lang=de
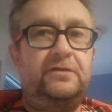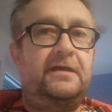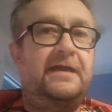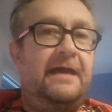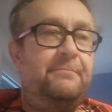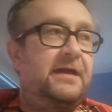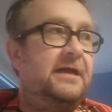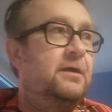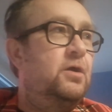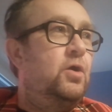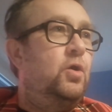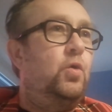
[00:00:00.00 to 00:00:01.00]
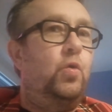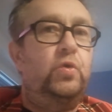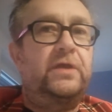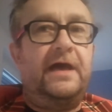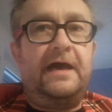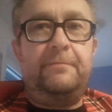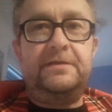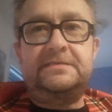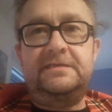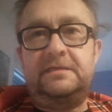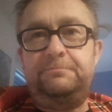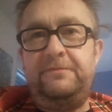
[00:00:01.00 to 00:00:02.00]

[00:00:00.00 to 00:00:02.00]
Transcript: der Kamera oder aber sich